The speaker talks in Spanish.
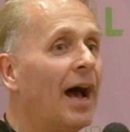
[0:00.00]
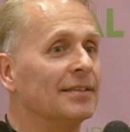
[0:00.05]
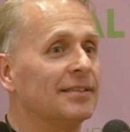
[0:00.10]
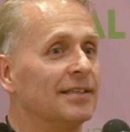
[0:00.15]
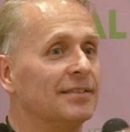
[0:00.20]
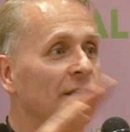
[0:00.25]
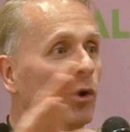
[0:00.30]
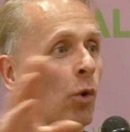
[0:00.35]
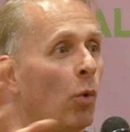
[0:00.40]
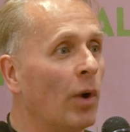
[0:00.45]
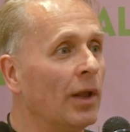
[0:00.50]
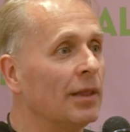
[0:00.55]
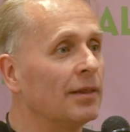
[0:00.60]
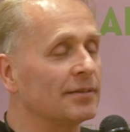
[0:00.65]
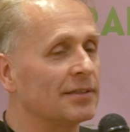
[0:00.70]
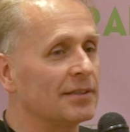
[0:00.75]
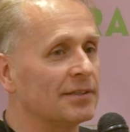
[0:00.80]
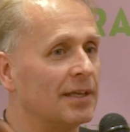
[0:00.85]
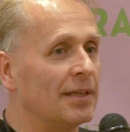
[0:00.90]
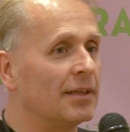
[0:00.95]
Hace
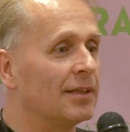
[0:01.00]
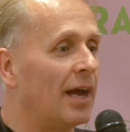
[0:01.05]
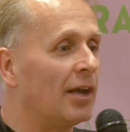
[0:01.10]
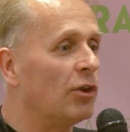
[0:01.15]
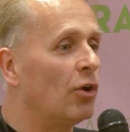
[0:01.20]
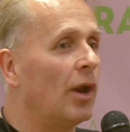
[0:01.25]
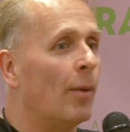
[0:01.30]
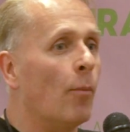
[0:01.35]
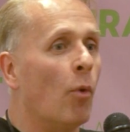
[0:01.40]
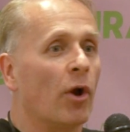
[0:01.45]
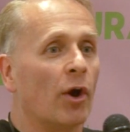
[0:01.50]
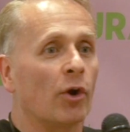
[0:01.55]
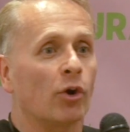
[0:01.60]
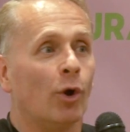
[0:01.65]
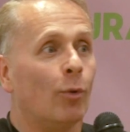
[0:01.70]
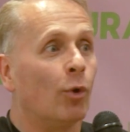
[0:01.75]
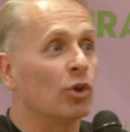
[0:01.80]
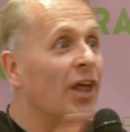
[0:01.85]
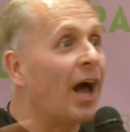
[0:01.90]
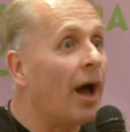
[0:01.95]
50, 60 años la mujer
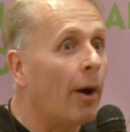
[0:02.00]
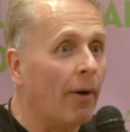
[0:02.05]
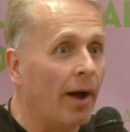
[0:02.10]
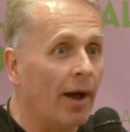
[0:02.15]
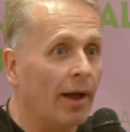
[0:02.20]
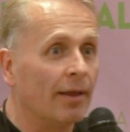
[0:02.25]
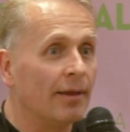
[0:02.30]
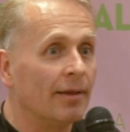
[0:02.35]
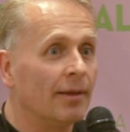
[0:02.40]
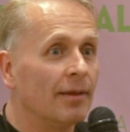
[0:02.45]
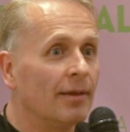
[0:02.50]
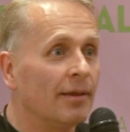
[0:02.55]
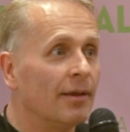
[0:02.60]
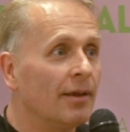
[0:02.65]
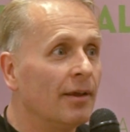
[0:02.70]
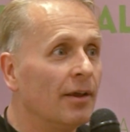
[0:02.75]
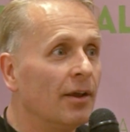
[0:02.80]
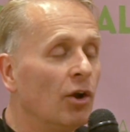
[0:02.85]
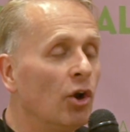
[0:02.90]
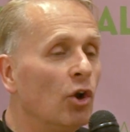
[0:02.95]
no votaba,
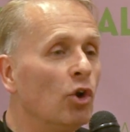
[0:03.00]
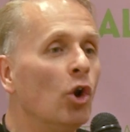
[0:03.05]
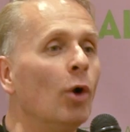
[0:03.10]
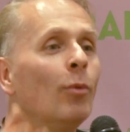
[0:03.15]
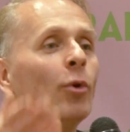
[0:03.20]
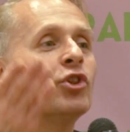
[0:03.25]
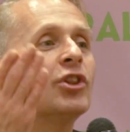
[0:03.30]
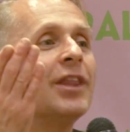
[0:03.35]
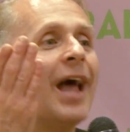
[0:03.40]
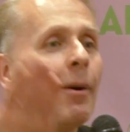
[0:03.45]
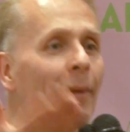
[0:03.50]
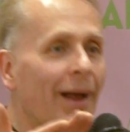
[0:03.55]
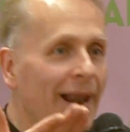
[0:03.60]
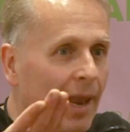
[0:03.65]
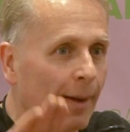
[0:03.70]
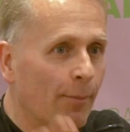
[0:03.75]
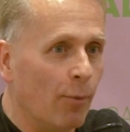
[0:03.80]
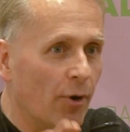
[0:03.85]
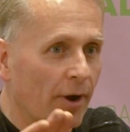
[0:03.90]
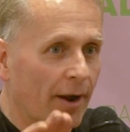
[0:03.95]
no
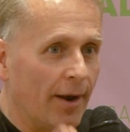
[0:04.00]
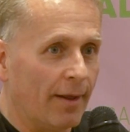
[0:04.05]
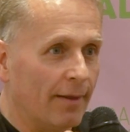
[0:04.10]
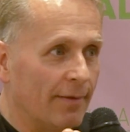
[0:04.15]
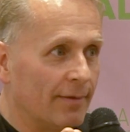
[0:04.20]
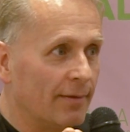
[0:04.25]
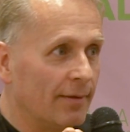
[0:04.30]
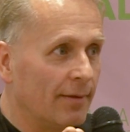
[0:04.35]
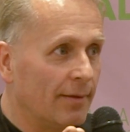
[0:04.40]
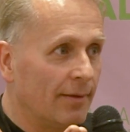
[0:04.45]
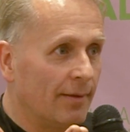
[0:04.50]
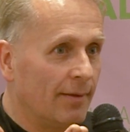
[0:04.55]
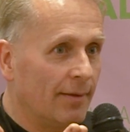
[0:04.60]
votaban las mujeres.